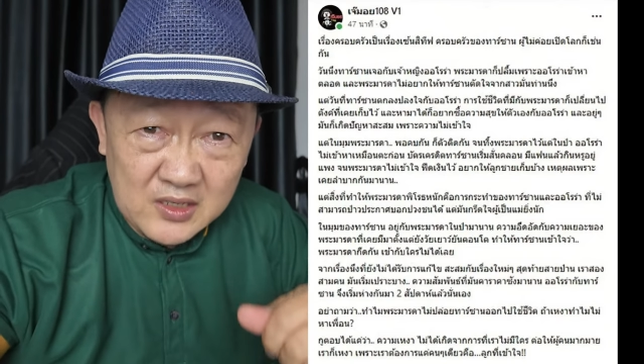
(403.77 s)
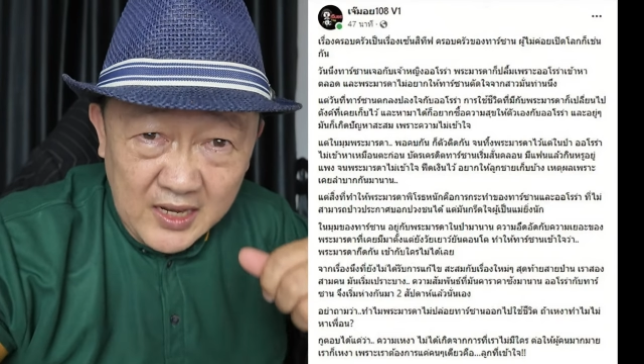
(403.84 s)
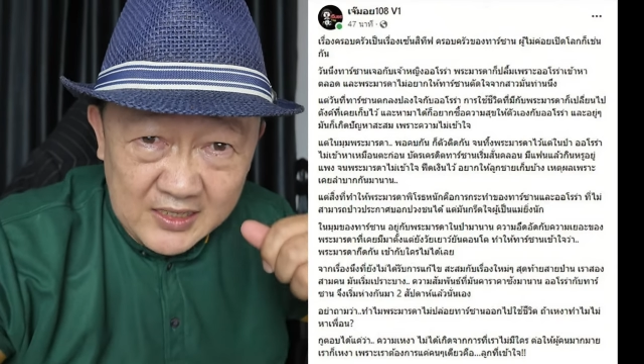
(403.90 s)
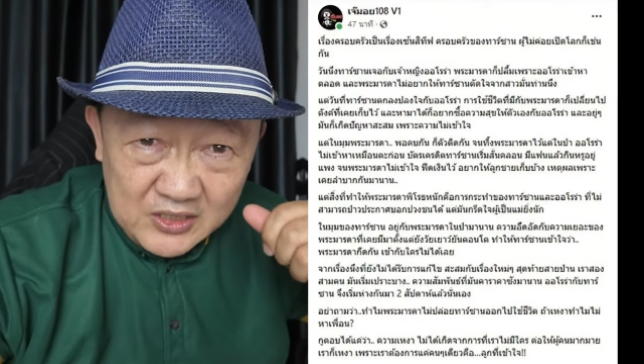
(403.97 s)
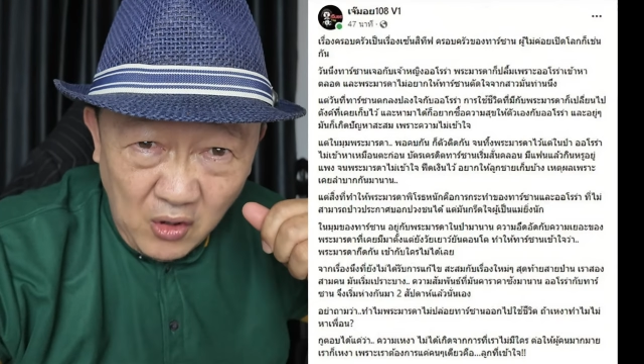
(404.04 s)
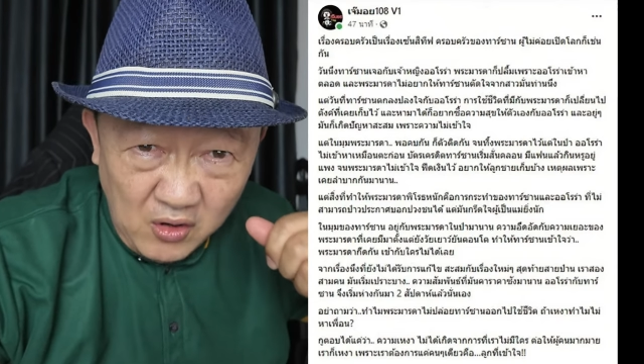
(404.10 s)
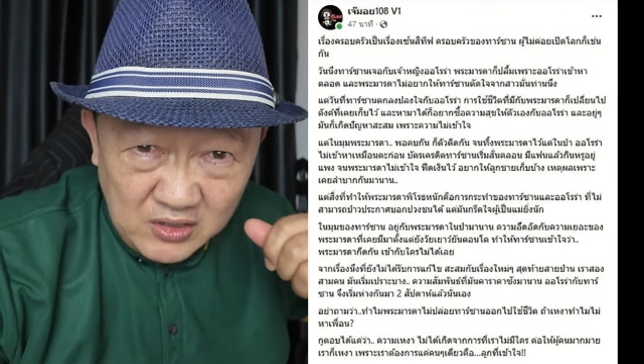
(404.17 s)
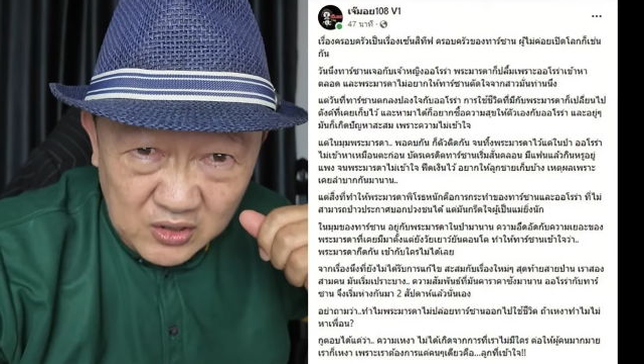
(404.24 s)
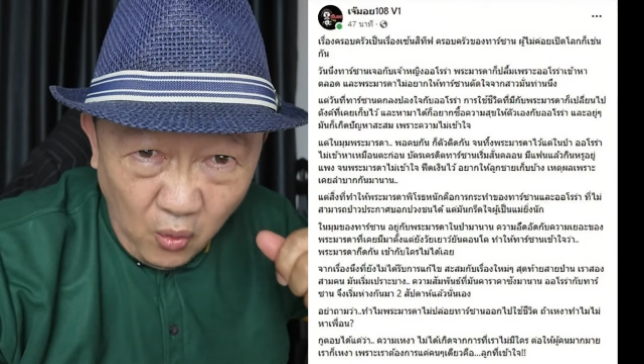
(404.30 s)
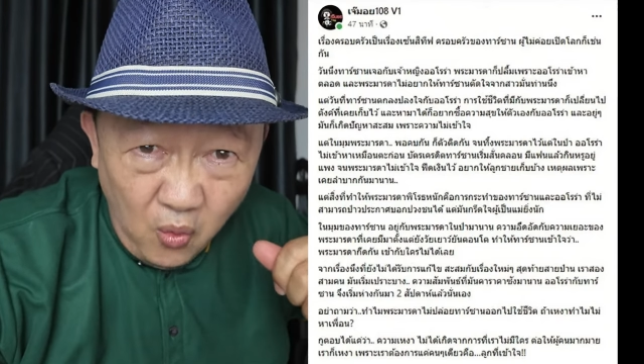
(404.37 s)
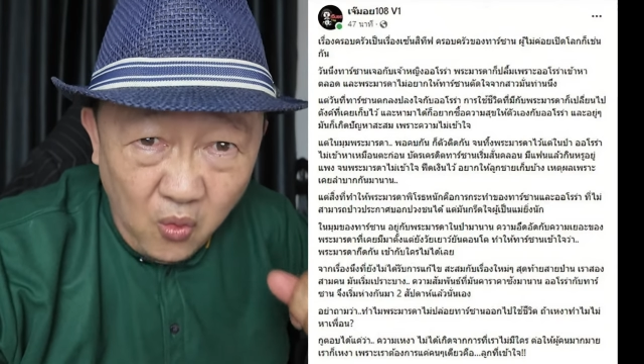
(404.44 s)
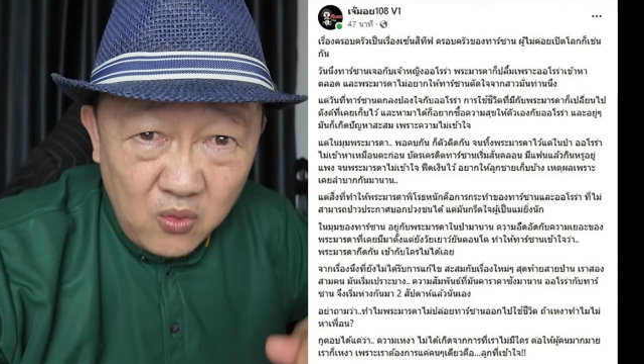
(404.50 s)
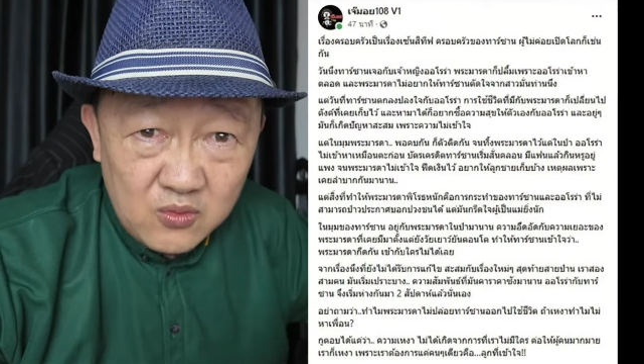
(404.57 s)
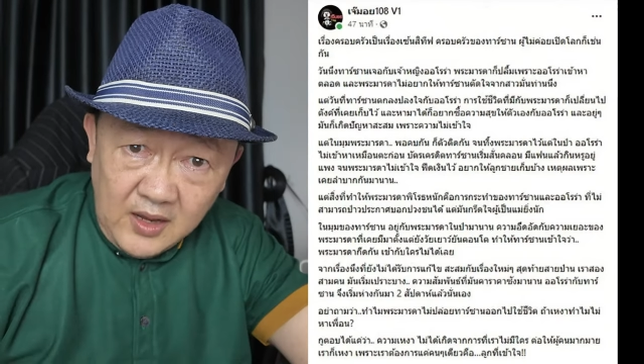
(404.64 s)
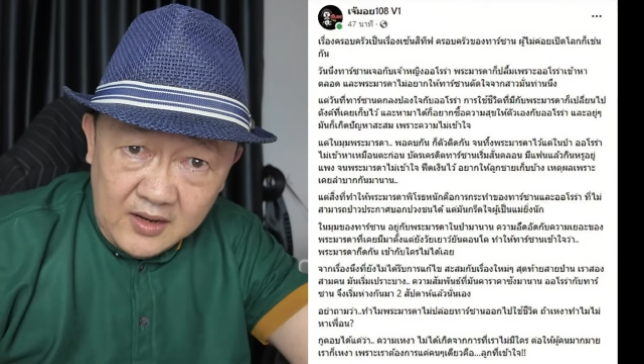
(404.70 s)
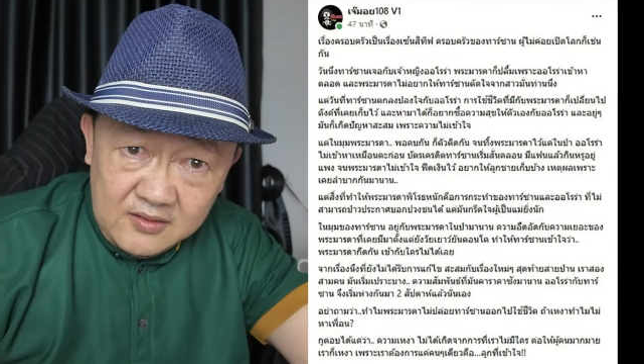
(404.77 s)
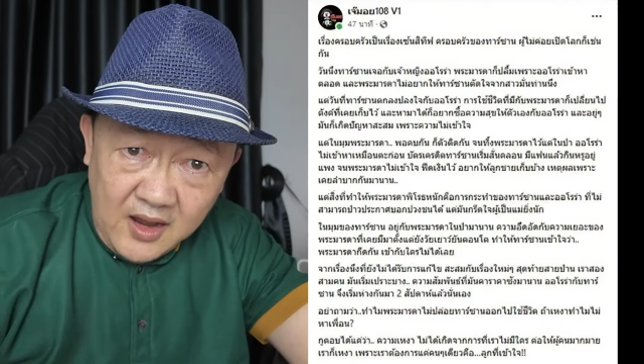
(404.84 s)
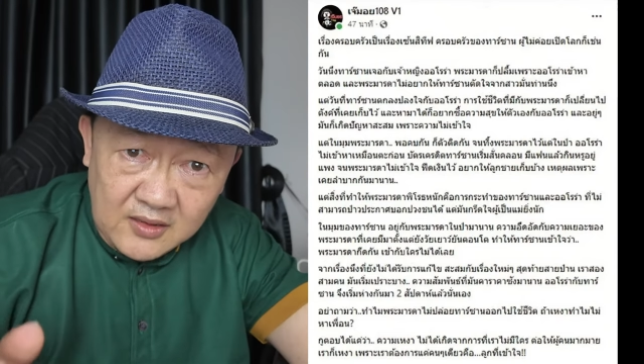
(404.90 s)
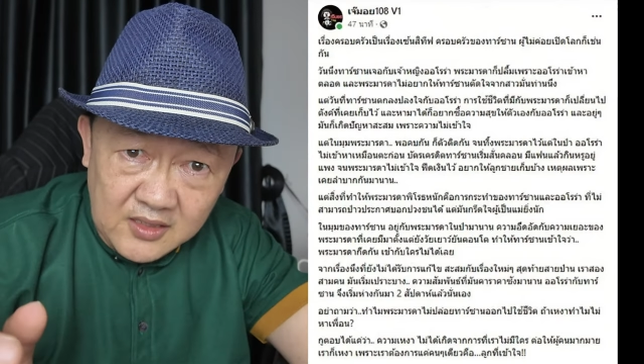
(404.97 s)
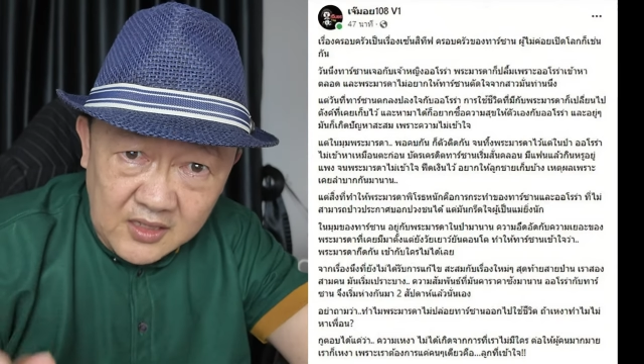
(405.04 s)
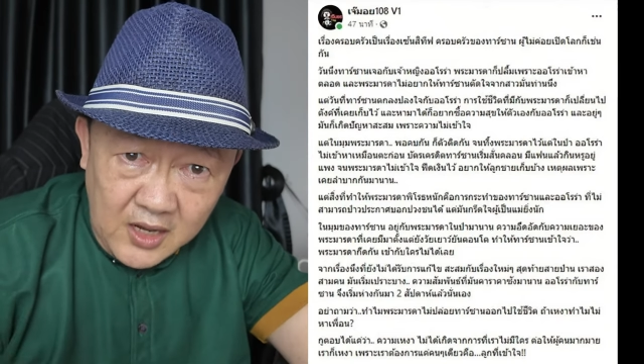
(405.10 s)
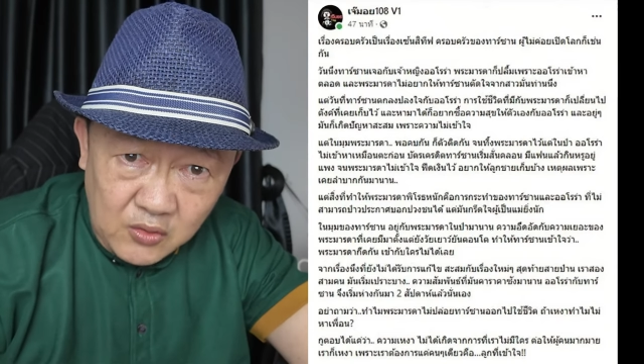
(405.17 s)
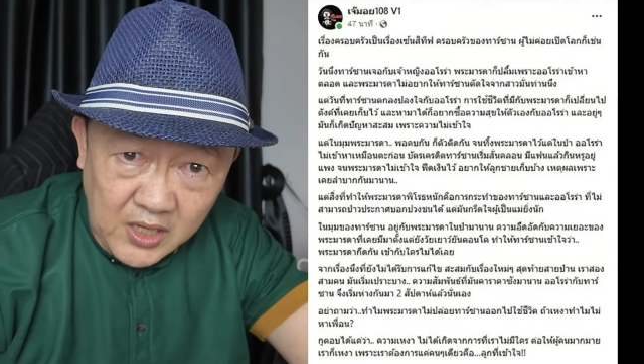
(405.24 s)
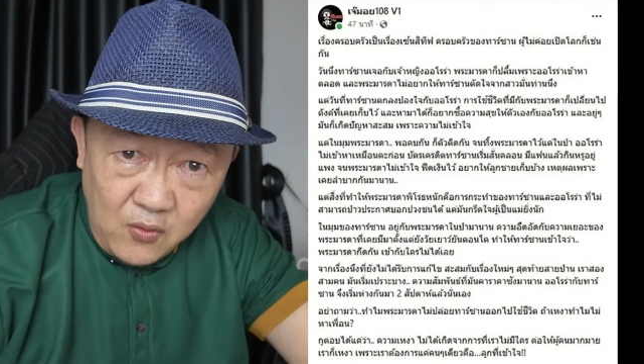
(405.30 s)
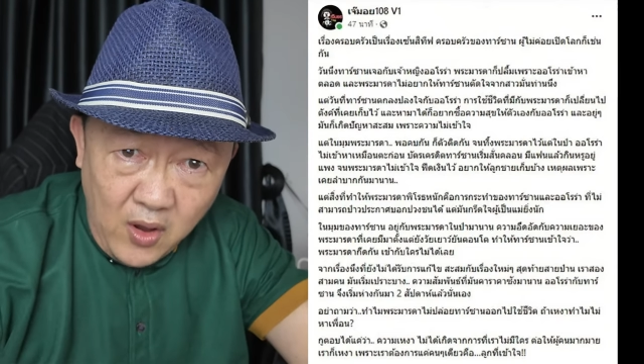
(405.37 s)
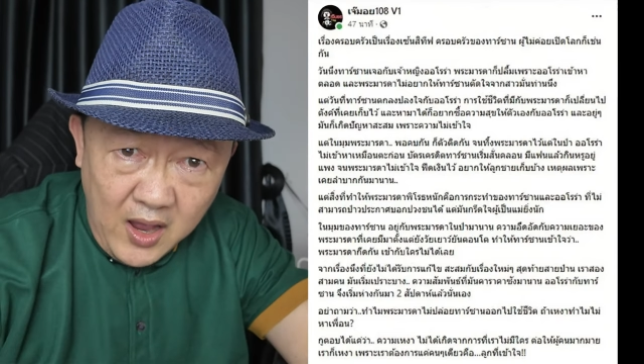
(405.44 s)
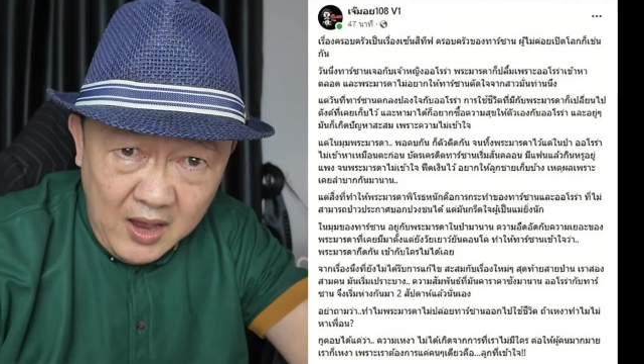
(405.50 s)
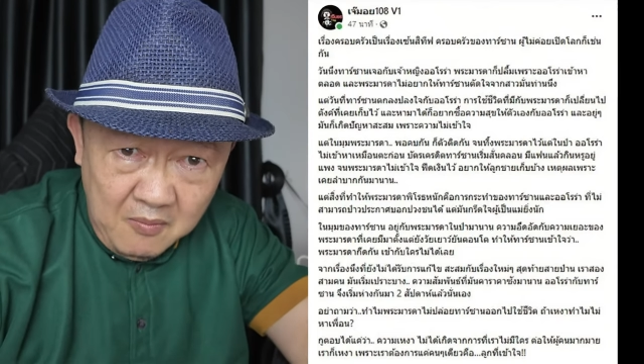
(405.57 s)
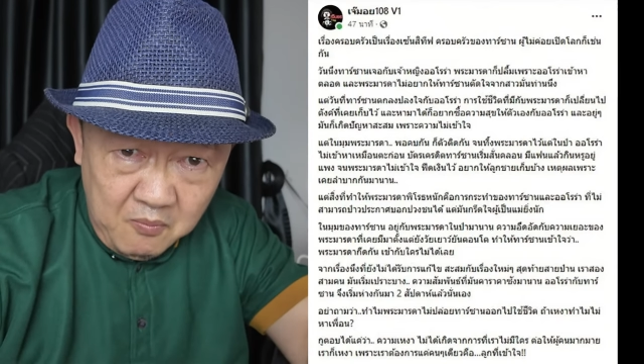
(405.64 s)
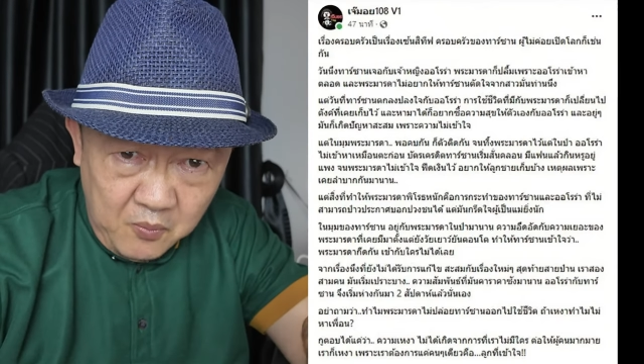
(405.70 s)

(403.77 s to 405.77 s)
ยันตอนโต ทาซานจึงเข้าใจว่า